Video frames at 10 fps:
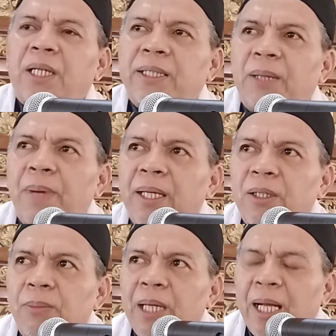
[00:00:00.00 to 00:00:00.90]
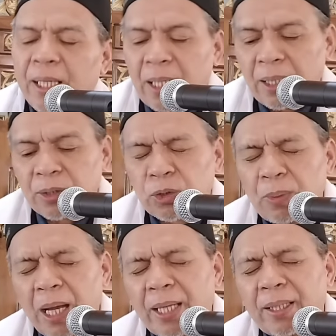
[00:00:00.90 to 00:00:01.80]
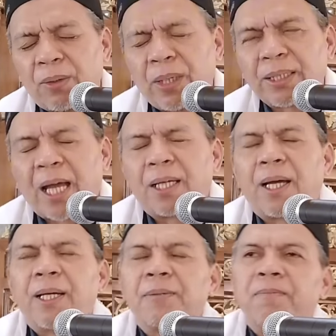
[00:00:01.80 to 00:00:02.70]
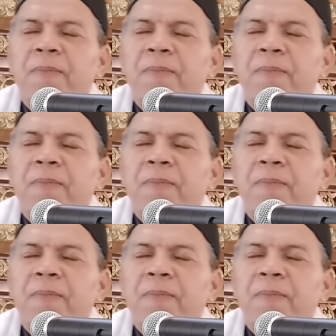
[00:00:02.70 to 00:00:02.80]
Nah jamaah yang dimuliakan Allah subhanahu wa ta'ala